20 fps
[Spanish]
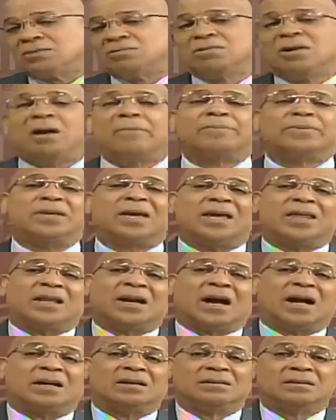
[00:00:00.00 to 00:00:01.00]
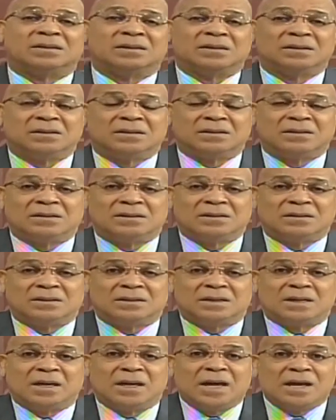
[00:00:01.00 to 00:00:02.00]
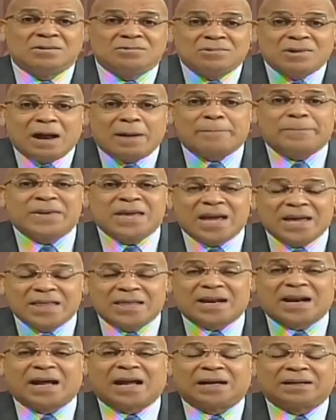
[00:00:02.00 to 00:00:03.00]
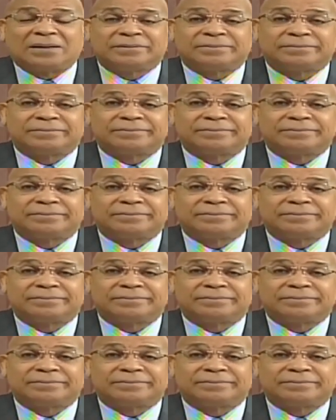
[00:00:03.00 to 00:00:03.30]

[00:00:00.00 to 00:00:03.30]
en una piedra en una piedra.